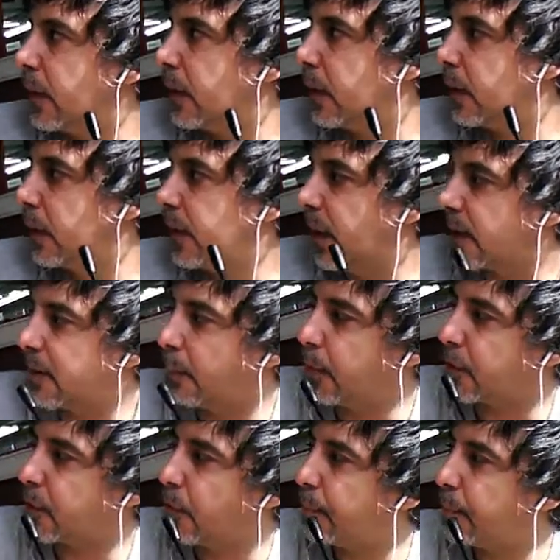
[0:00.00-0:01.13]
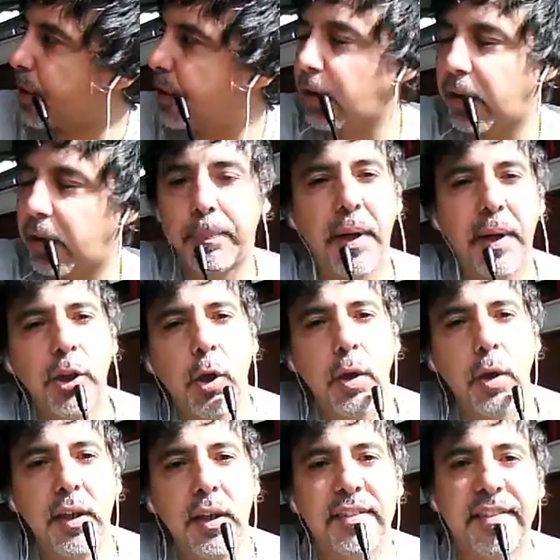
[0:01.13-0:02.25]
Y estamos un poquito en español
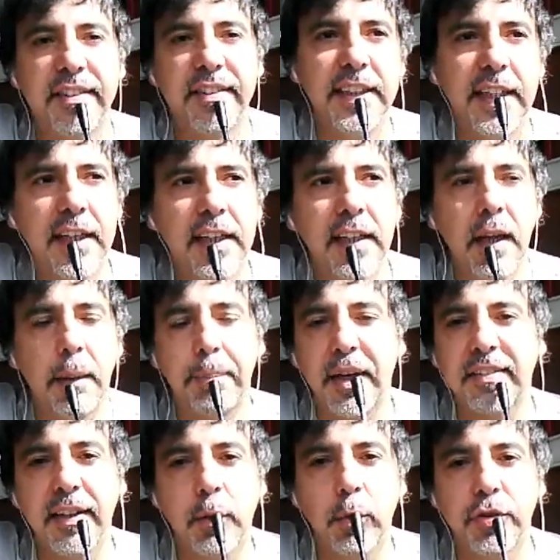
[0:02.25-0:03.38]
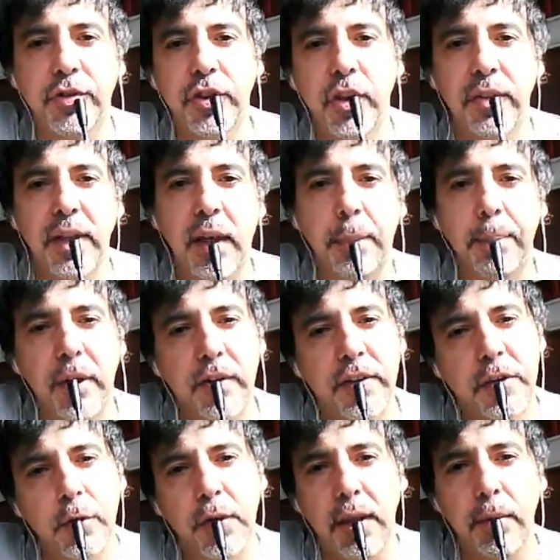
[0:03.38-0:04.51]
y sigue la persecución de las
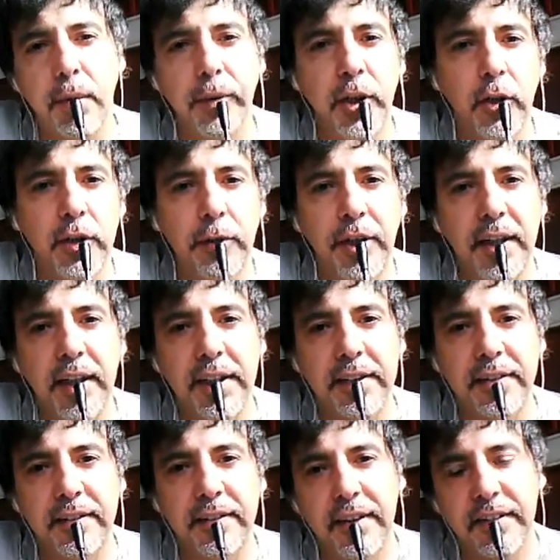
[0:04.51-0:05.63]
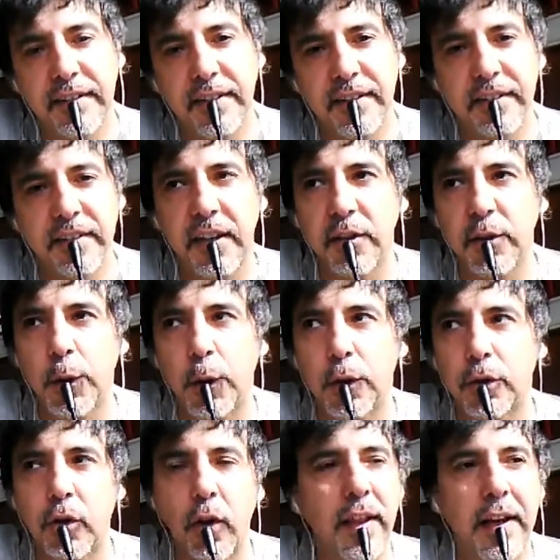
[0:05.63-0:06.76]
prostitutas de Babilonia evangelistas, diciendo
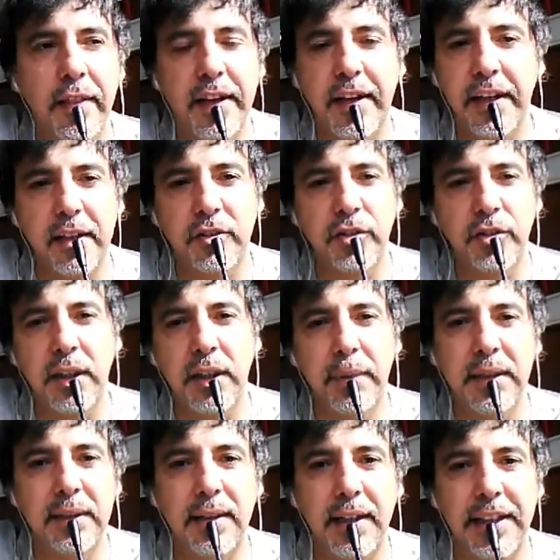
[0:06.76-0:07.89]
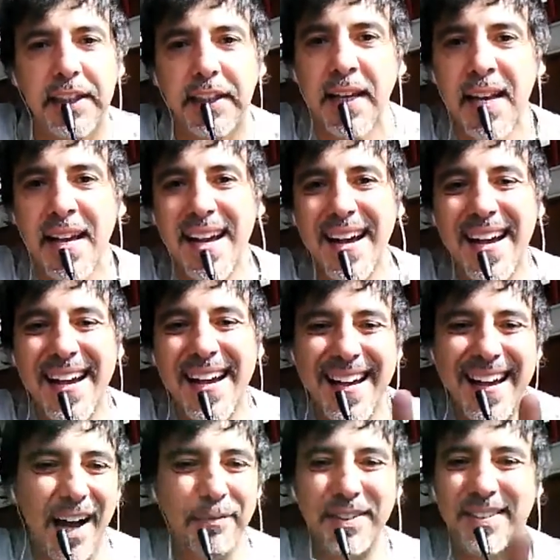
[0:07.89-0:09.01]
toda la degeneración que inventan y
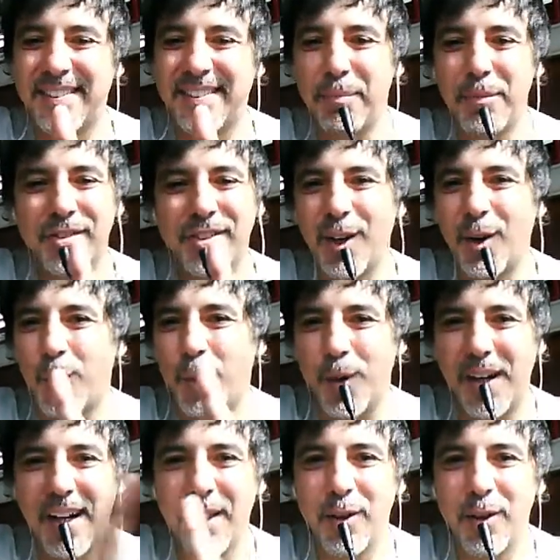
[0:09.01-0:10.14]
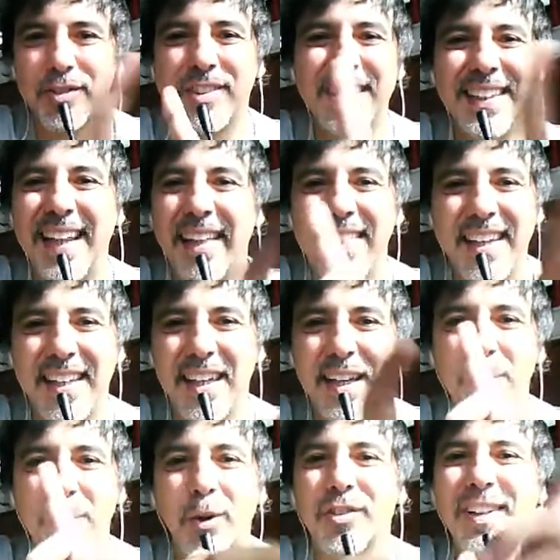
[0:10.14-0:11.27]
Avisamos a los juzgados y les
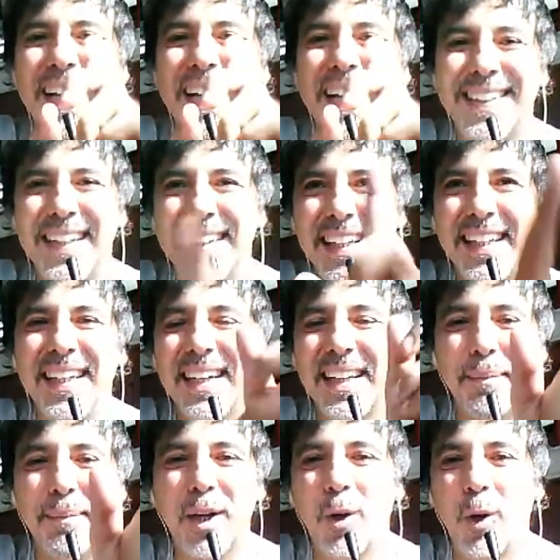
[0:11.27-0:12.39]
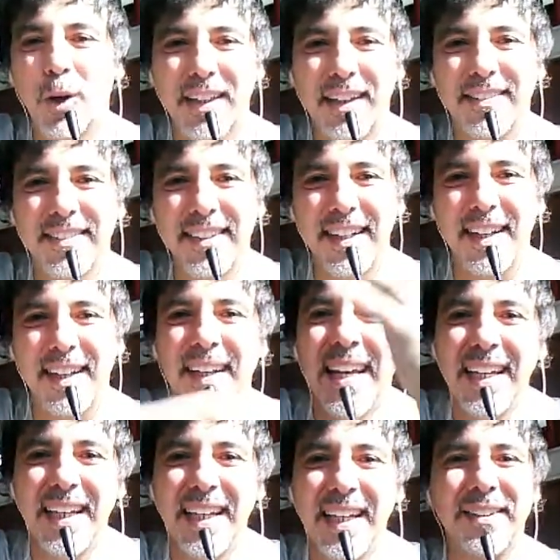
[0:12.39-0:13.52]
dijimos la estrategia que era mejor que hacer y
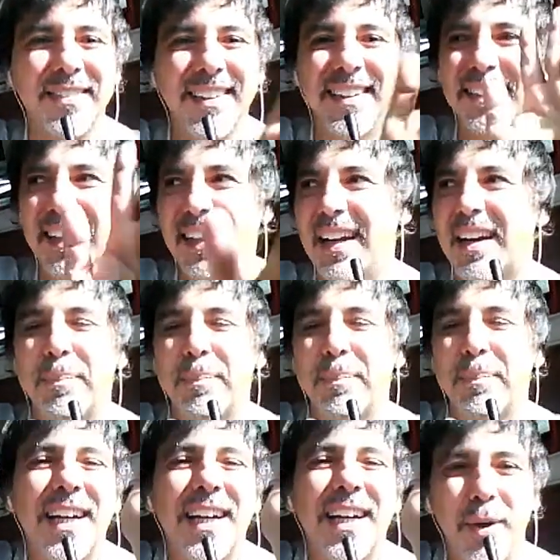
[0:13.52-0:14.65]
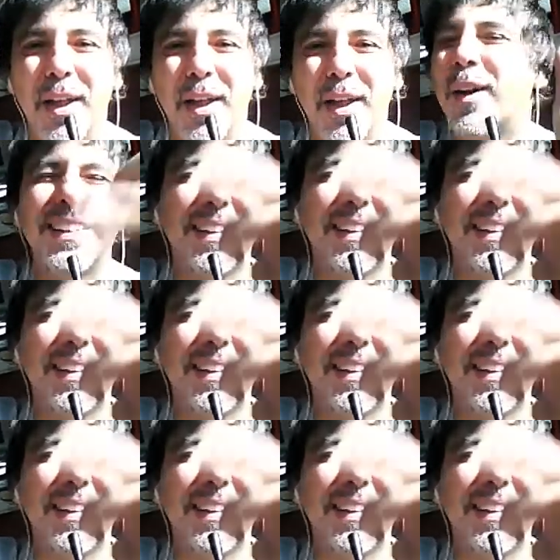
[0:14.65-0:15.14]
la presidenta de la República estuvo de acuerdo y también la